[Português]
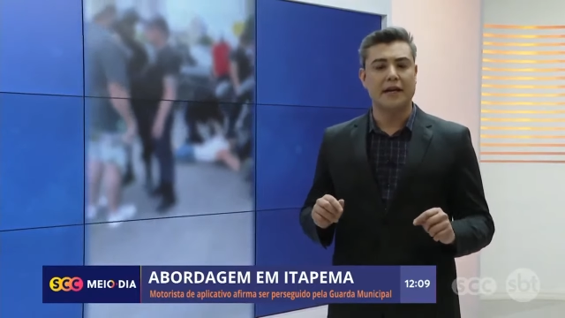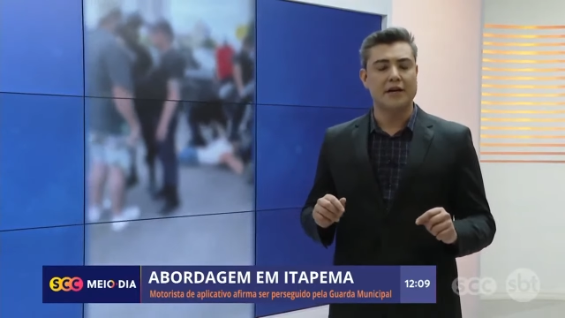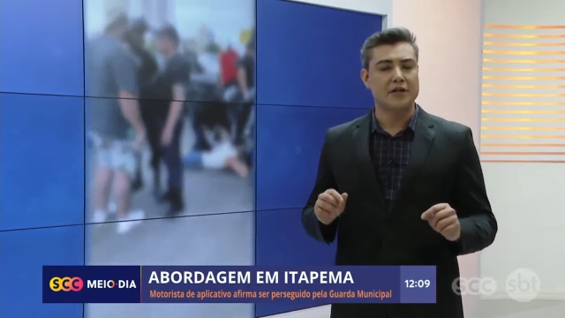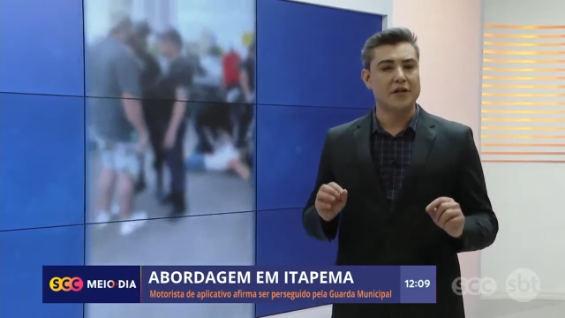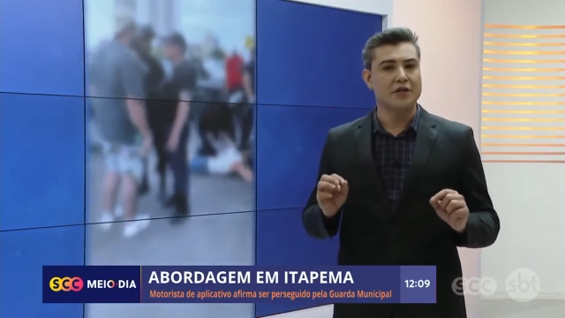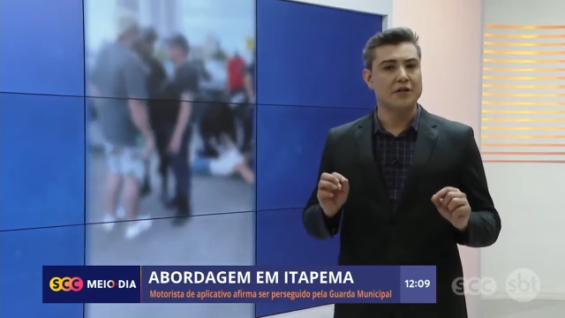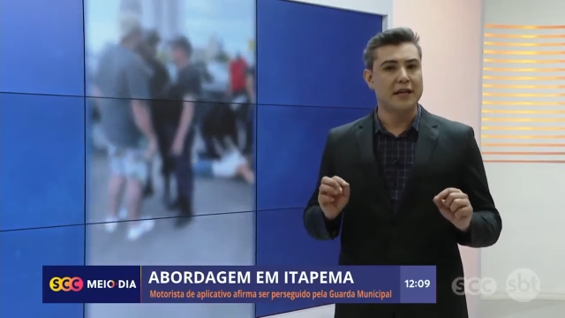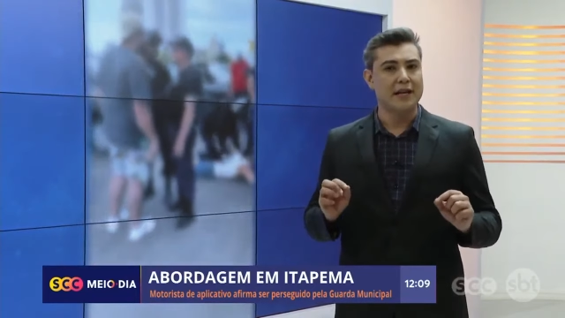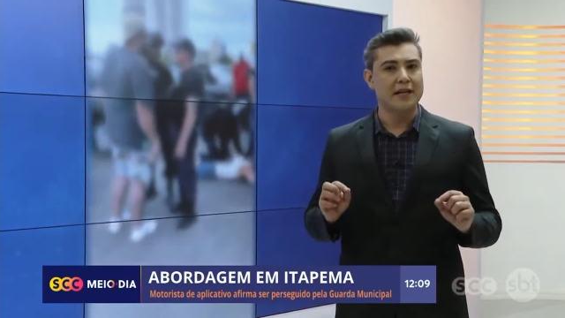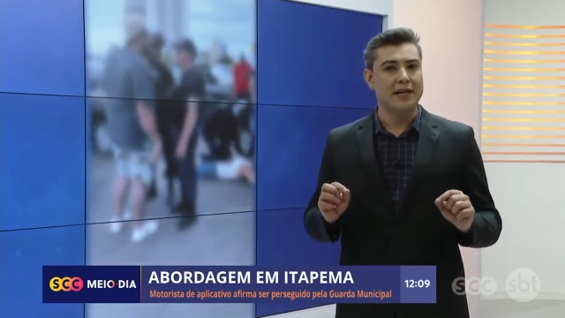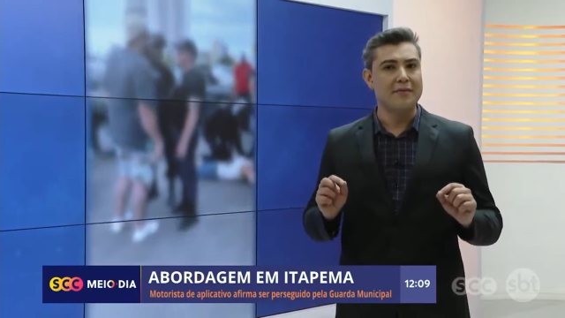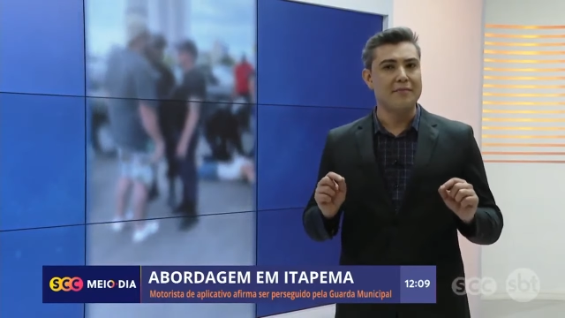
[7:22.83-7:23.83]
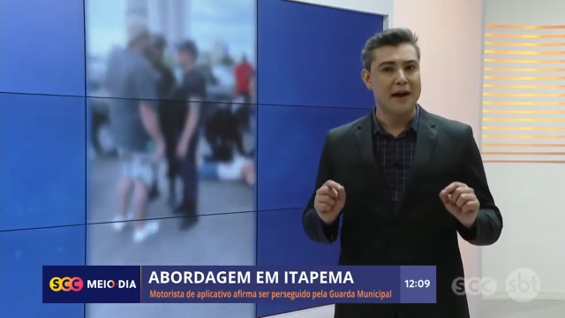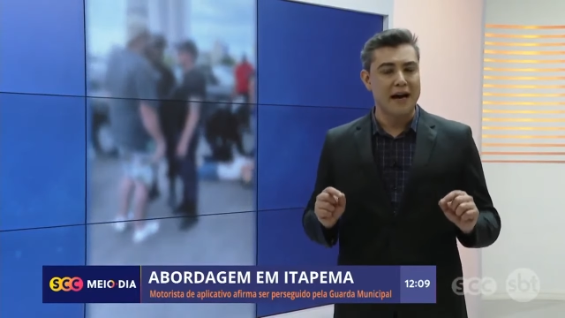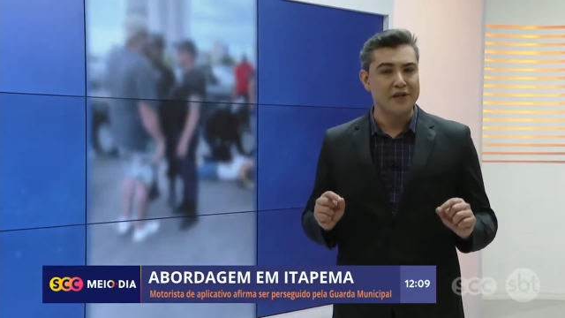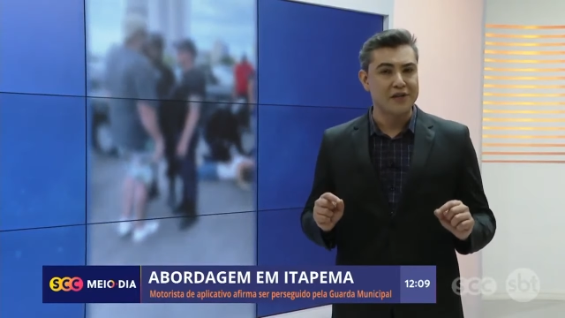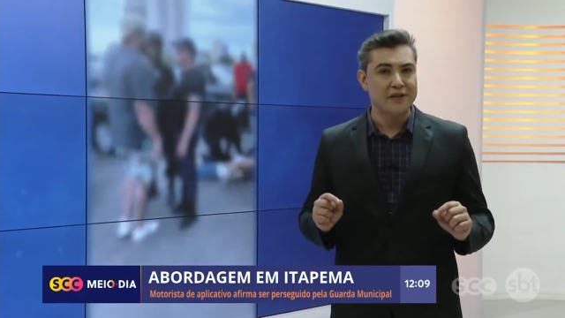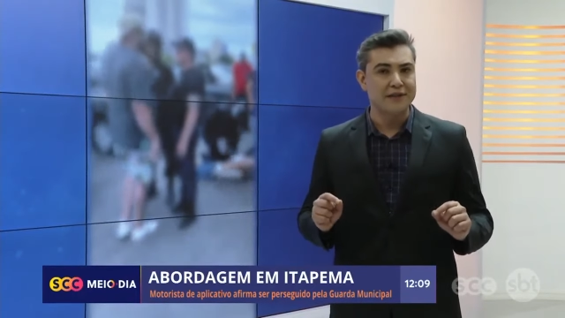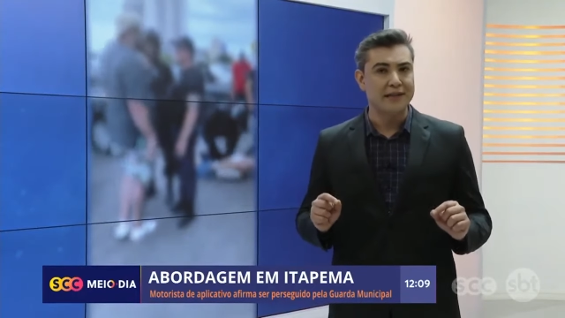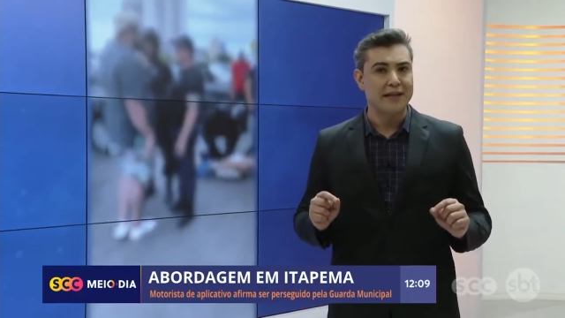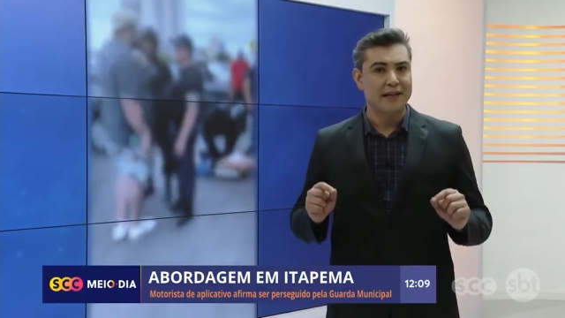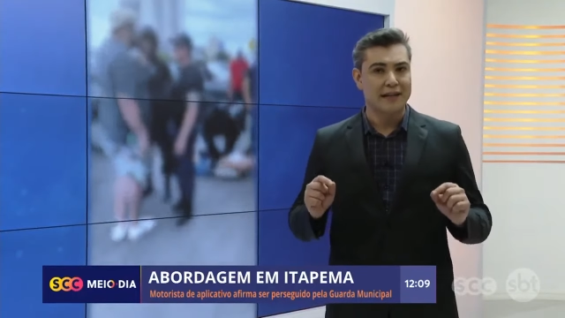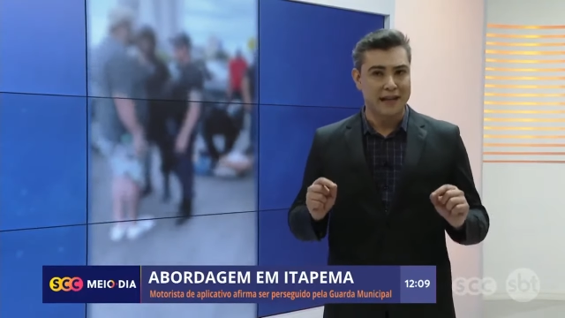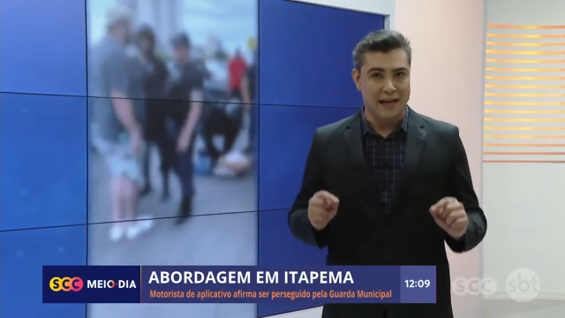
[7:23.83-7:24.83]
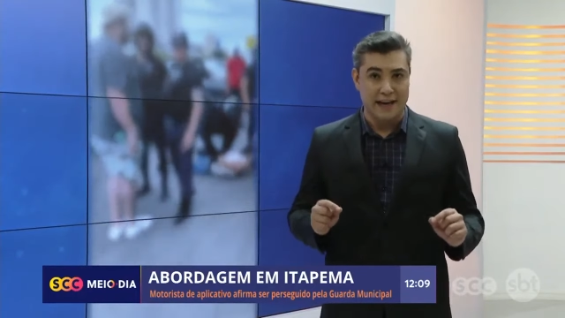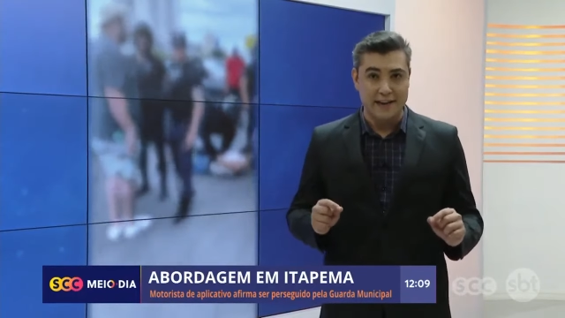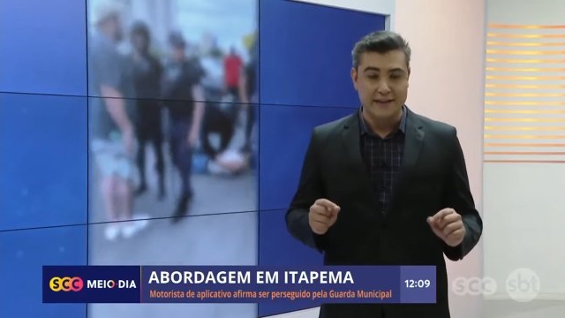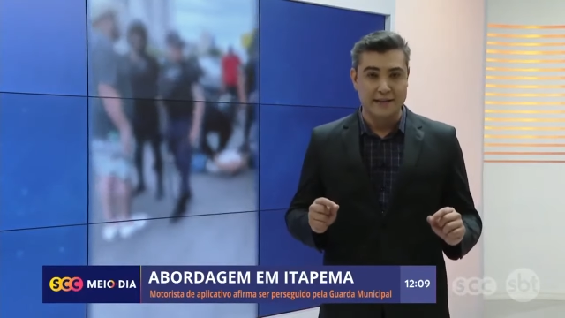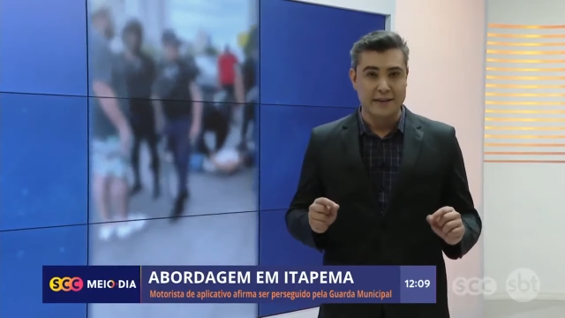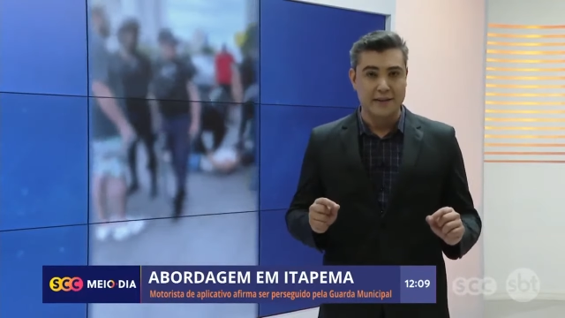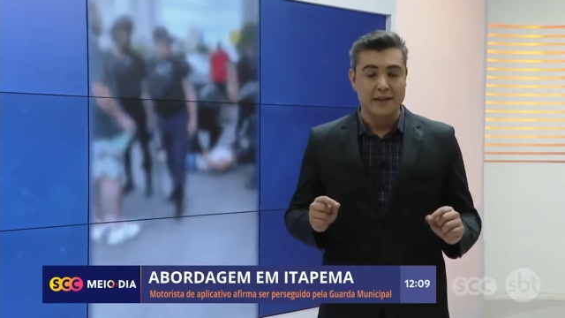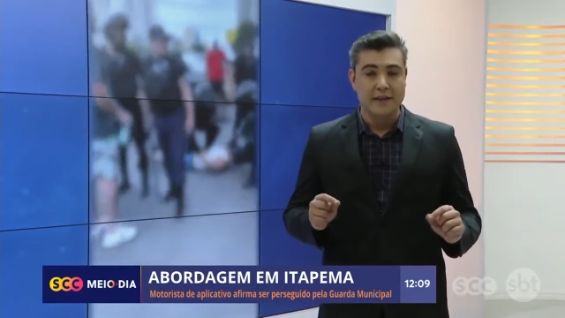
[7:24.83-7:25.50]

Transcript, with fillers: a gente tem imagens claras.